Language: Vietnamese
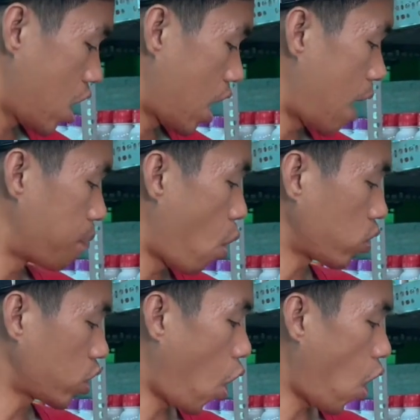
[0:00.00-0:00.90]
À, một
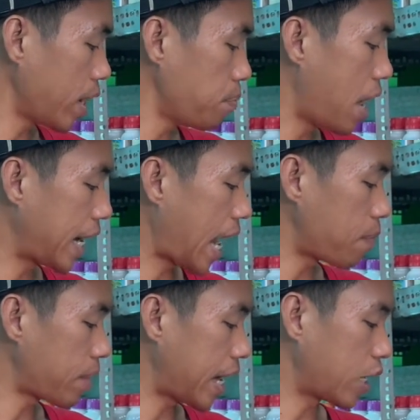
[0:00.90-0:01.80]
gói 10
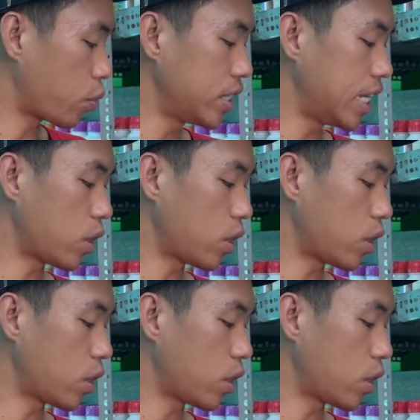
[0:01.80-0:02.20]
gram này quý anh chị